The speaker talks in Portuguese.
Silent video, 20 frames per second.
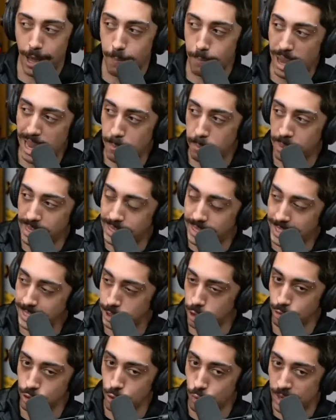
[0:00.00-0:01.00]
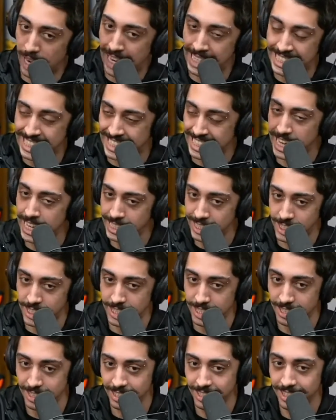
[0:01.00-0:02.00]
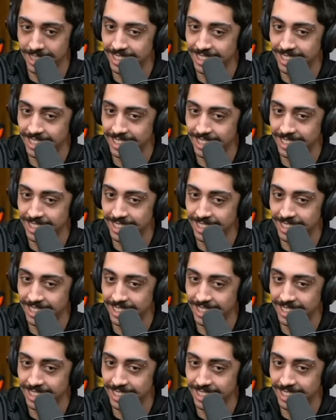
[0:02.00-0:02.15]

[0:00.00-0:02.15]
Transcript: também precisam de um cacete.